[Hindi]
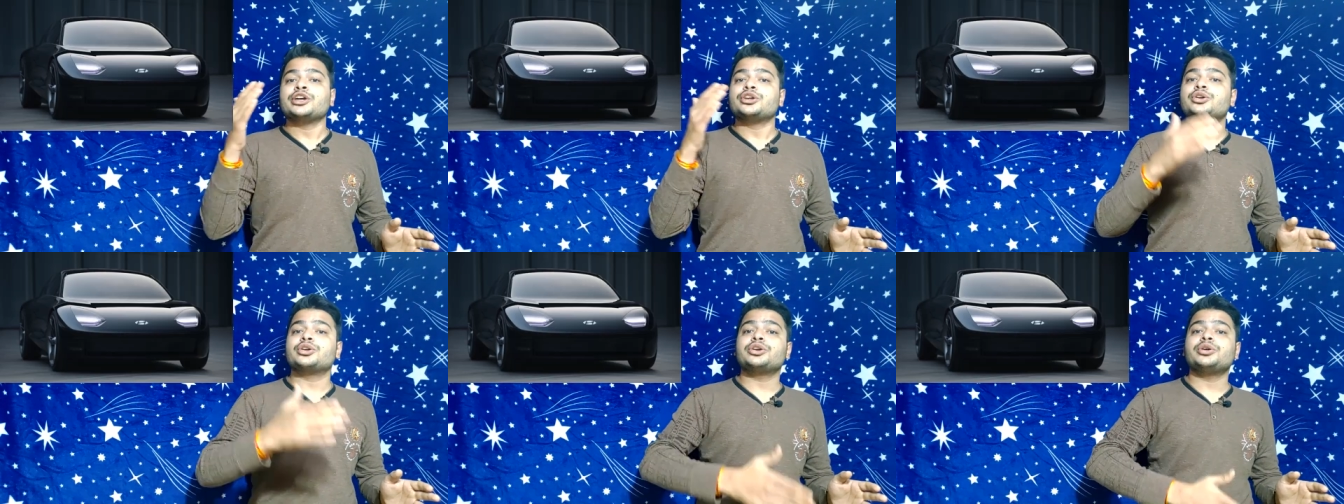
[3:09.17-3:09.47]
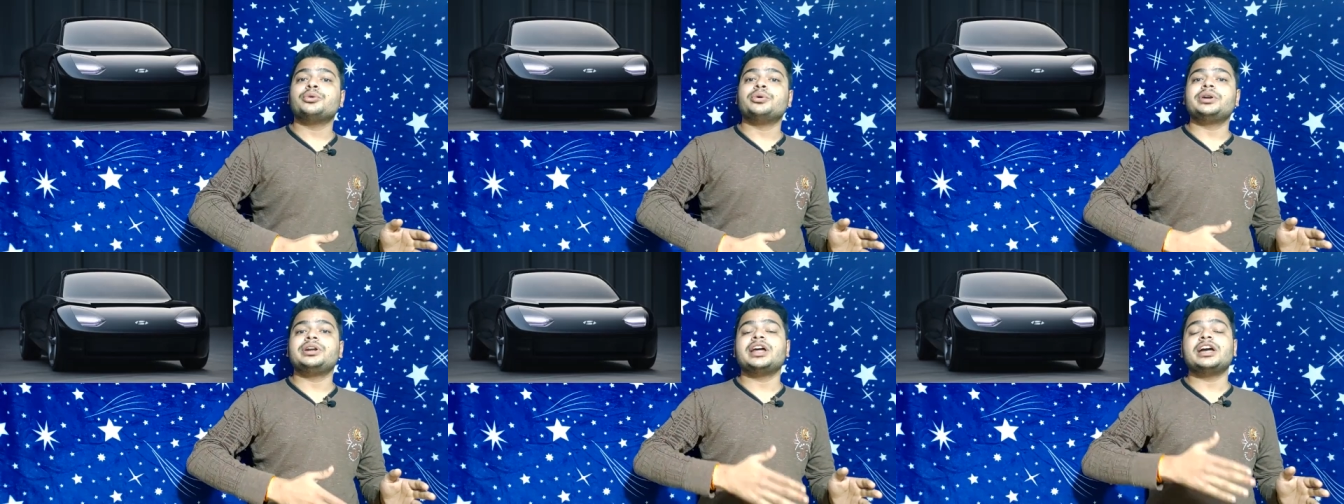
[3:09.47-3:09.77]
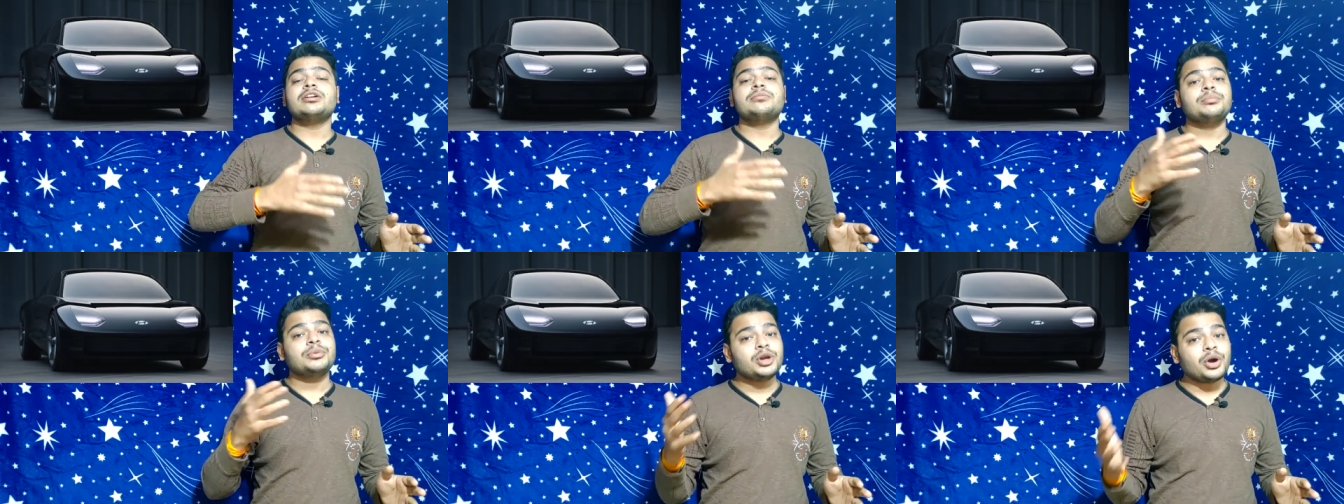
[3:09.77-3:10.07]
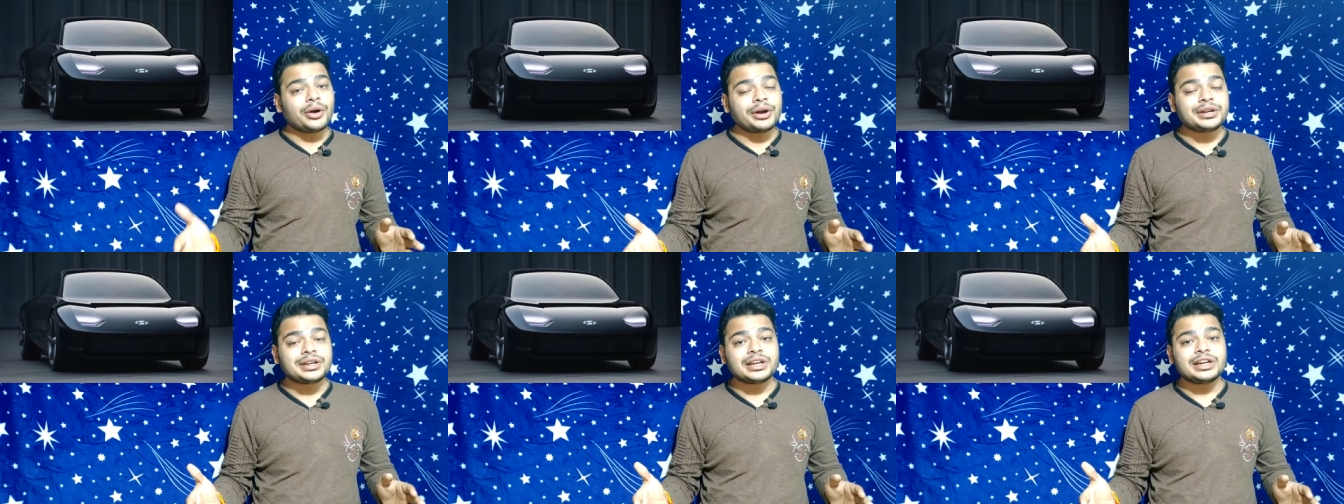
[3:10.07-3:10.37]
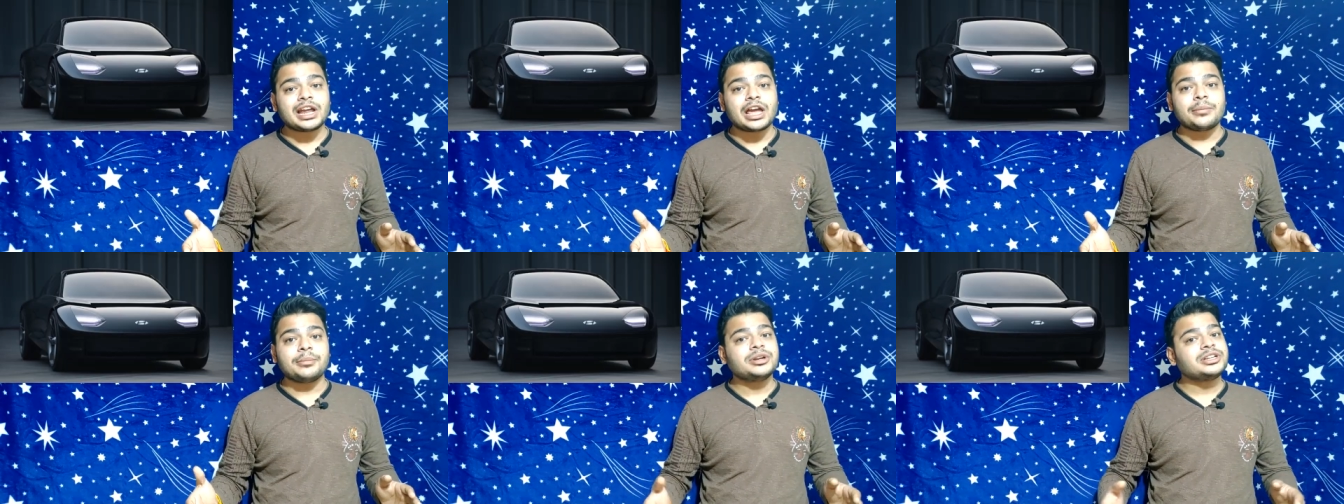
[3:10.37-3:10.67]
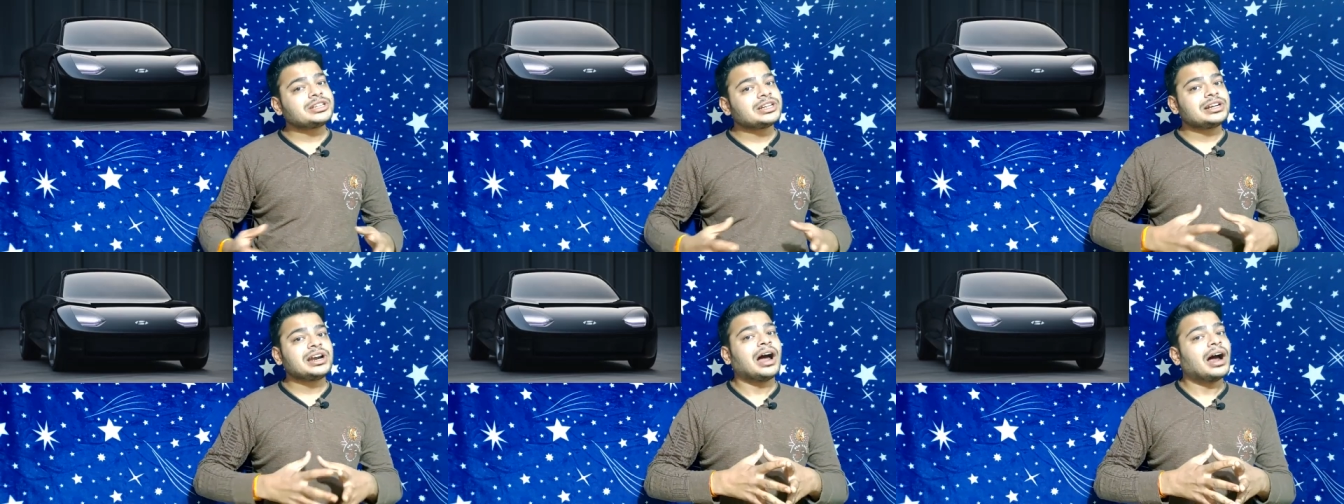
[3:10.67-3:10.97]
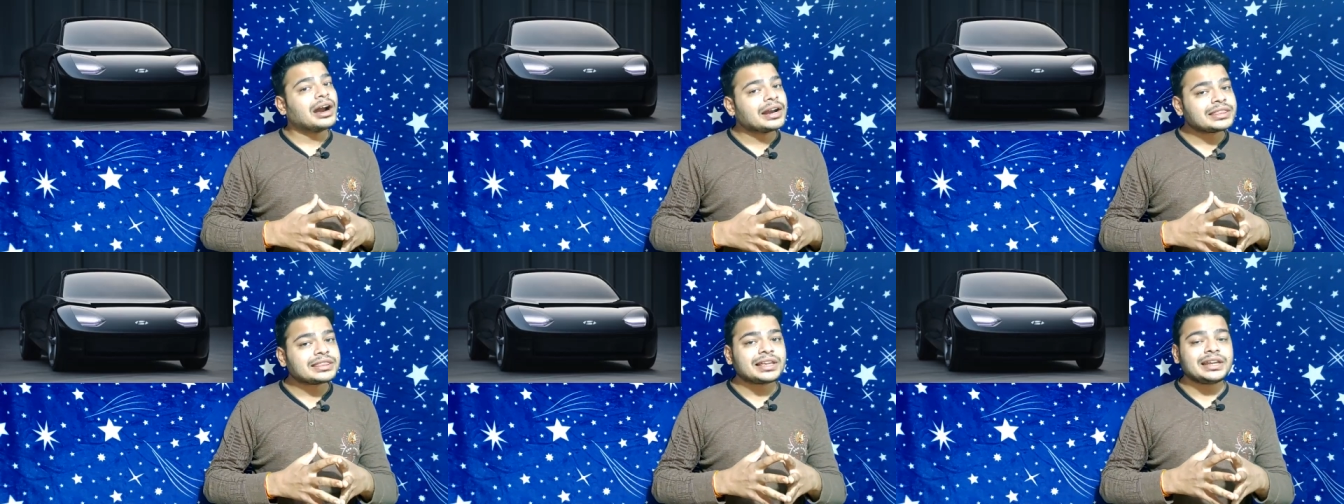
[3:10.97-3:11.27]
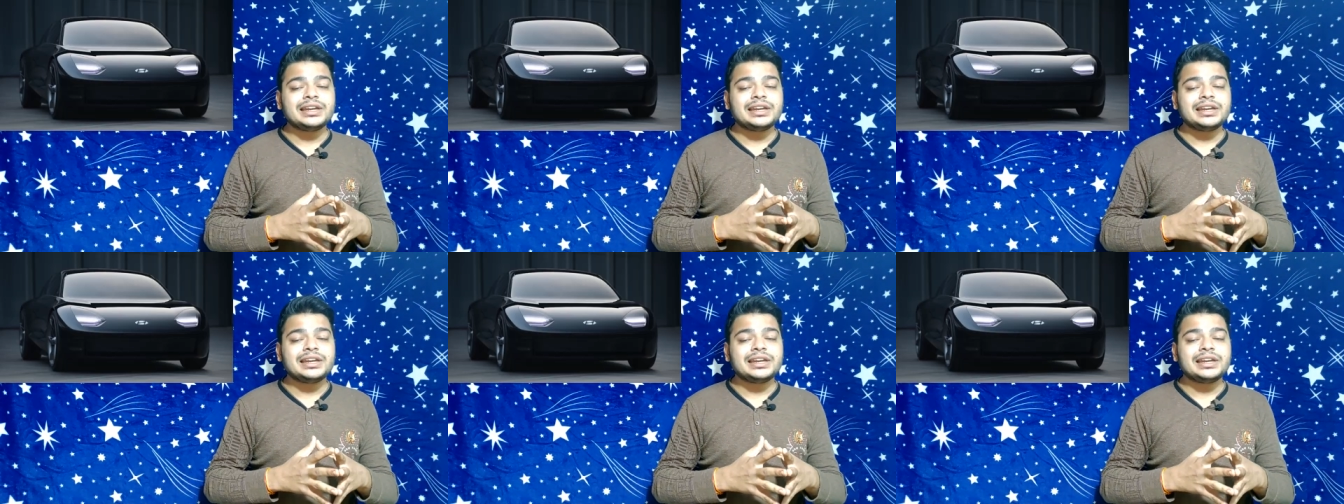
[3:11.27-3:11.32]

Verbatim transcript: क्योंकि हुंडाई बियॉन्ड की डायमेंशन हर